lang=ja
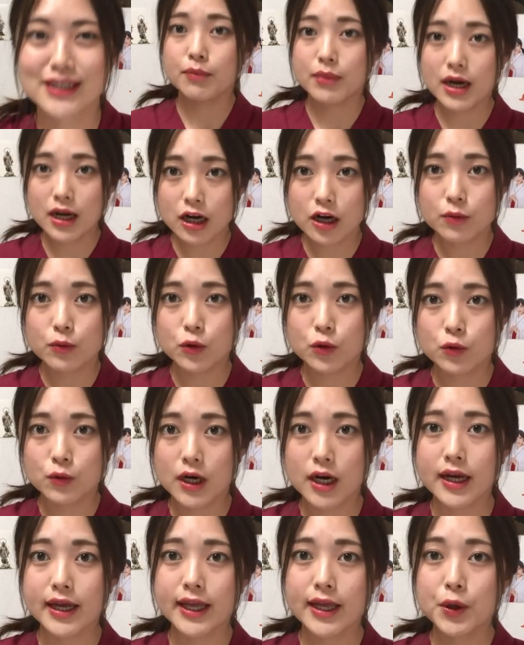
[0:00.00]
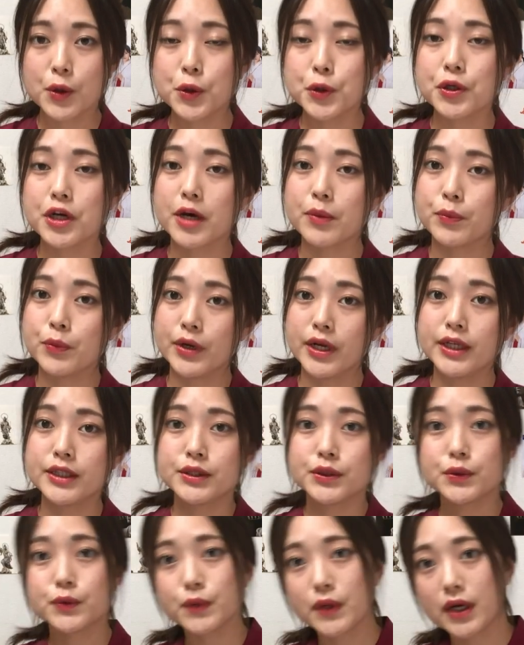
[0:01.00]
バカボンは英語では
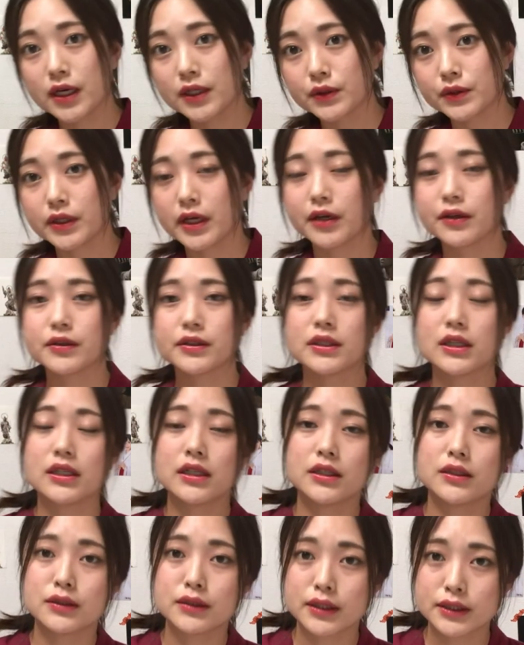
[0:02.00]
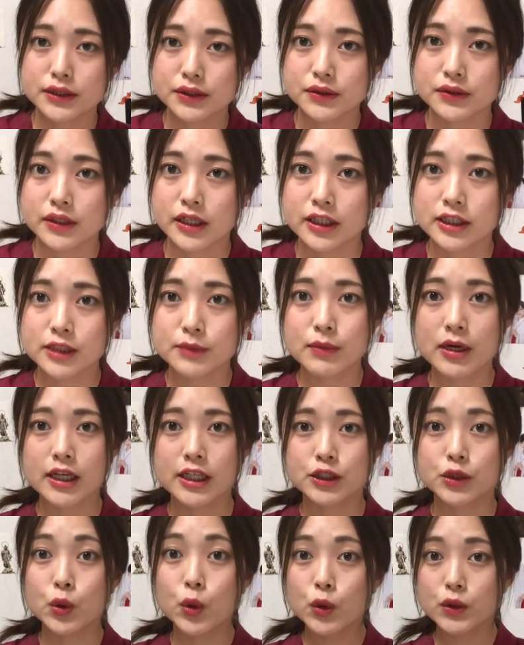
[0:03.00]
ブレストワンと訳されるらしくてつま
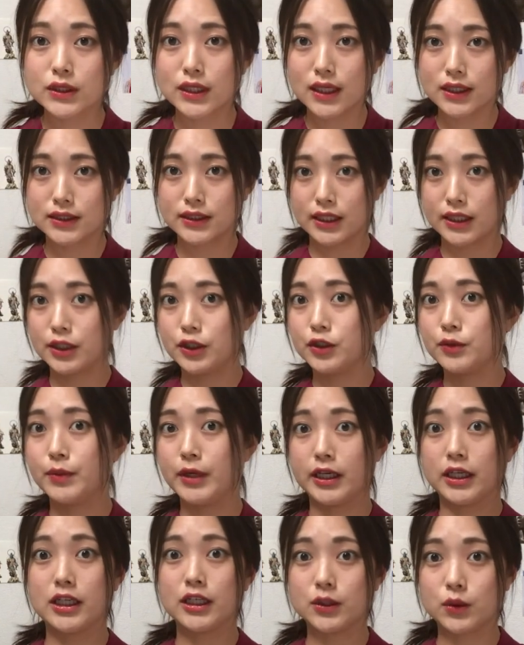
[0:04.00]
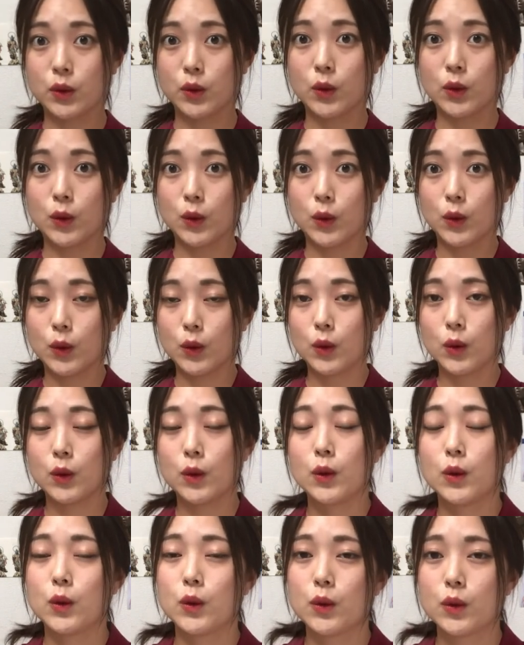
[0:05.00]
り称賛されるべき人
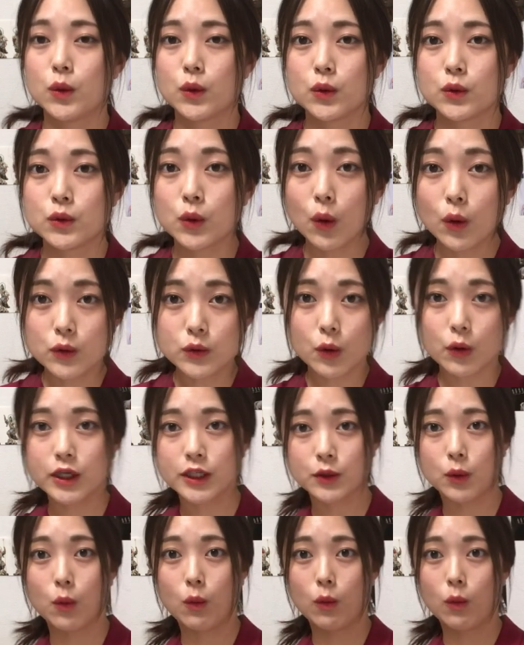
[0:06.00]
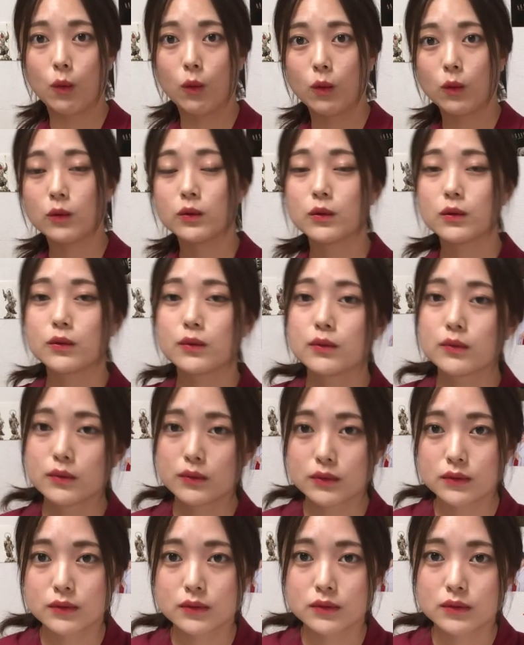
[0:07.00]
尊い人
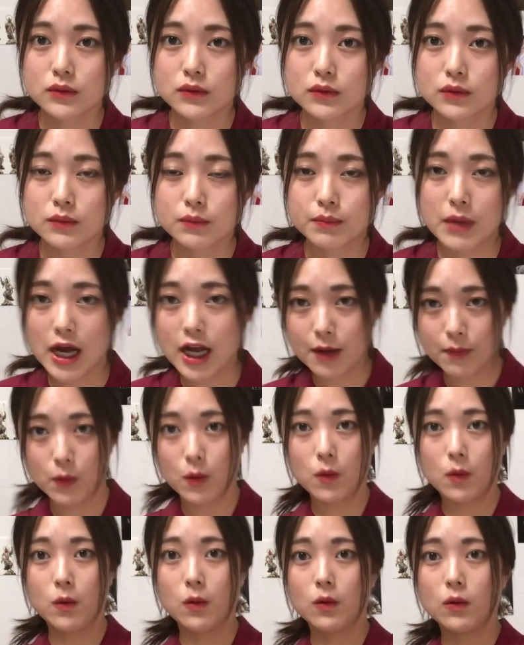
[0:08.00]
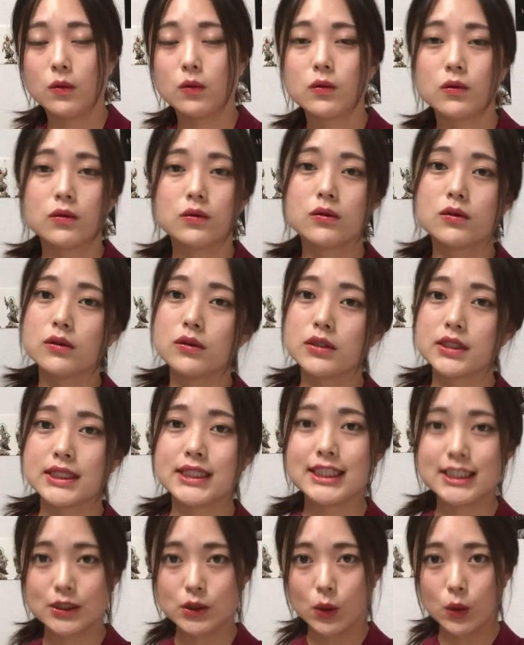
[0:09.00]
バカボン
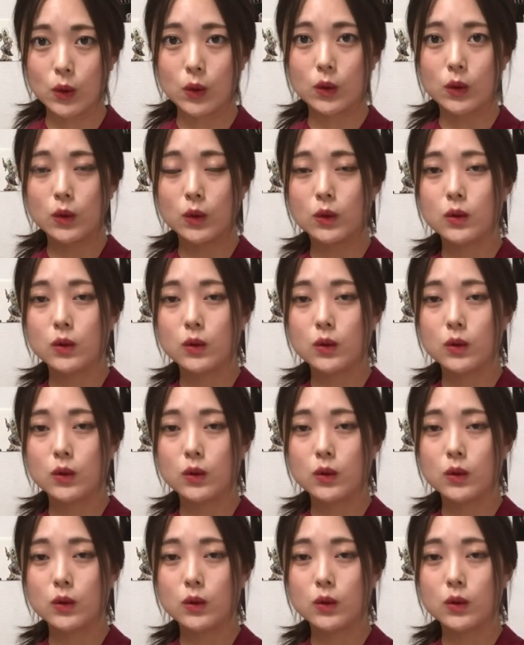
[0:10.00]
師匠